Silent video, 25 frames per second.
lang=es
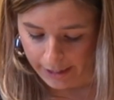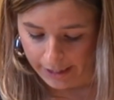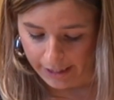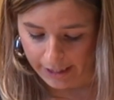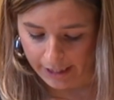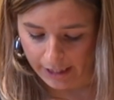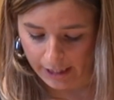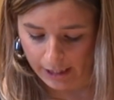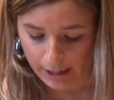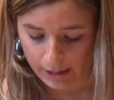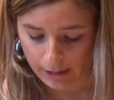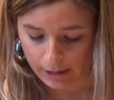
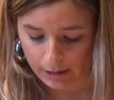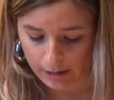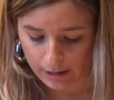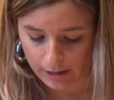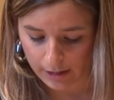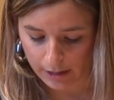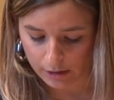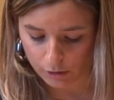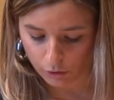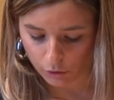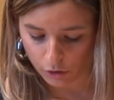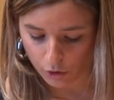y
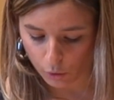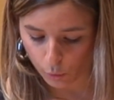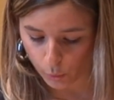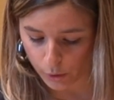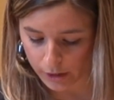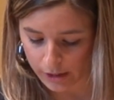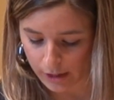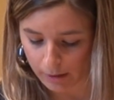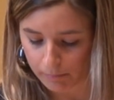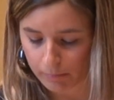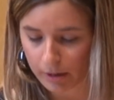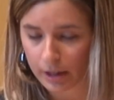
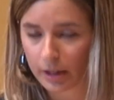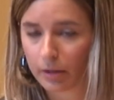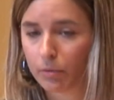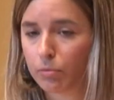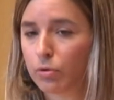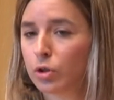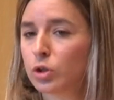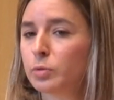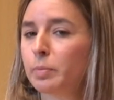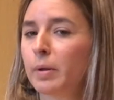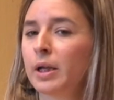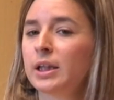150.000
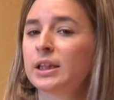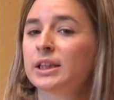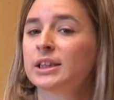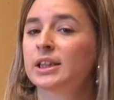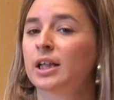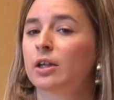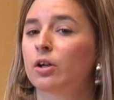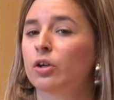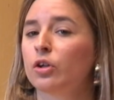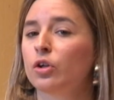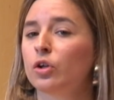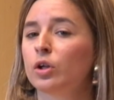euros para el
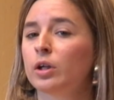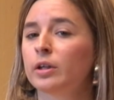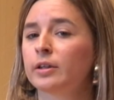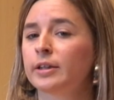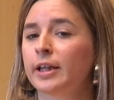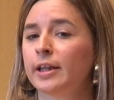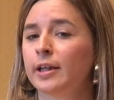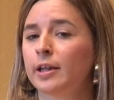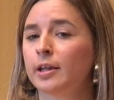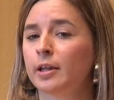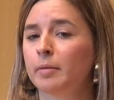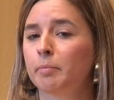desarrollo
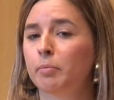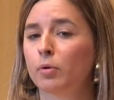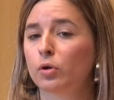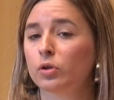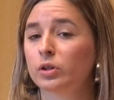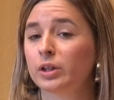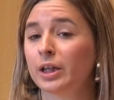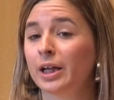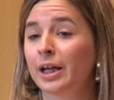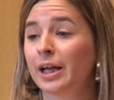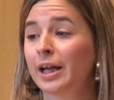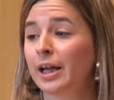de
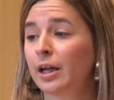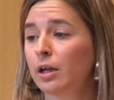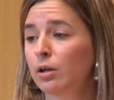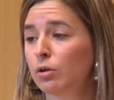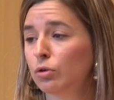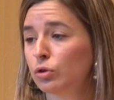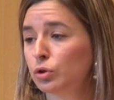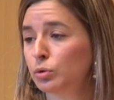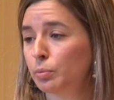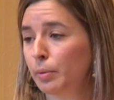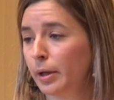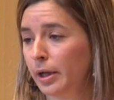deporte en
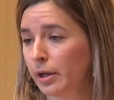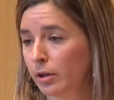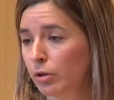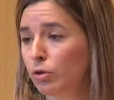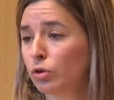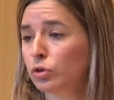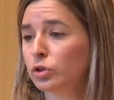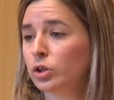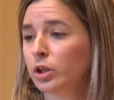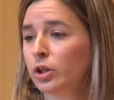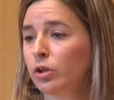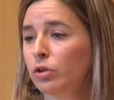los
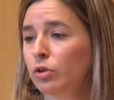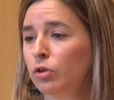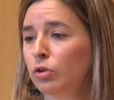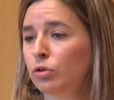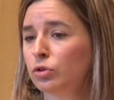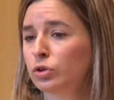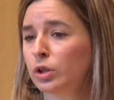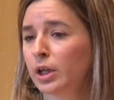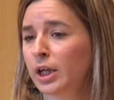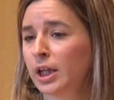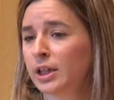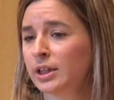barrios y no en
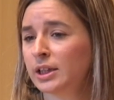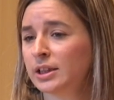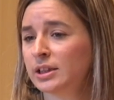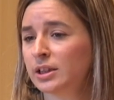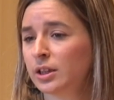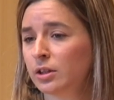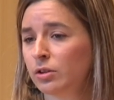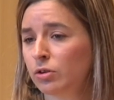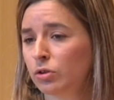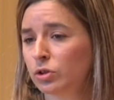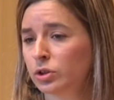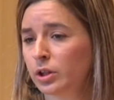los grandes
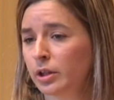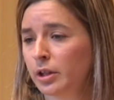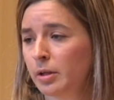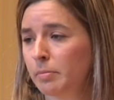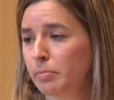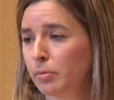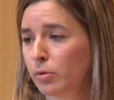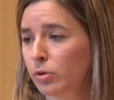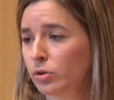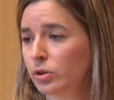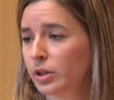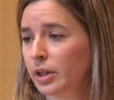centros de
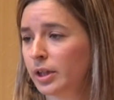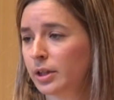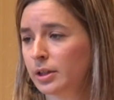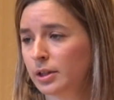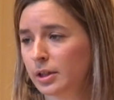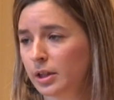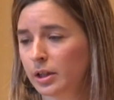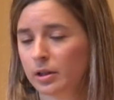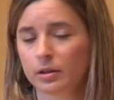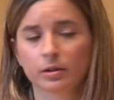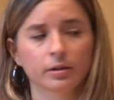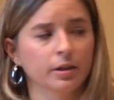deporte
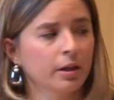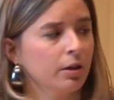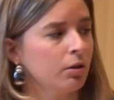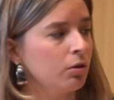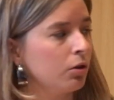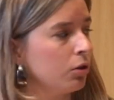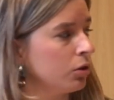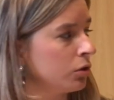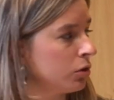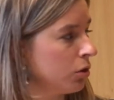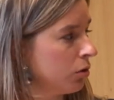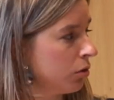
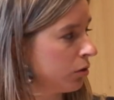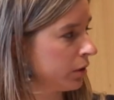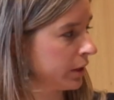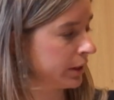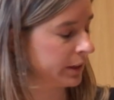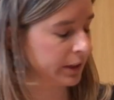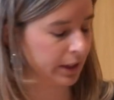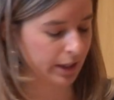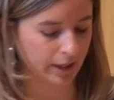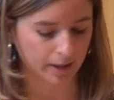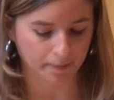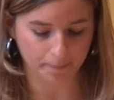céntricos o lo que
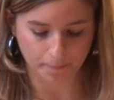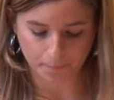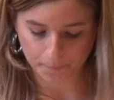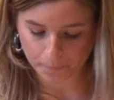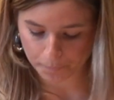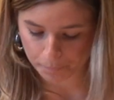sea.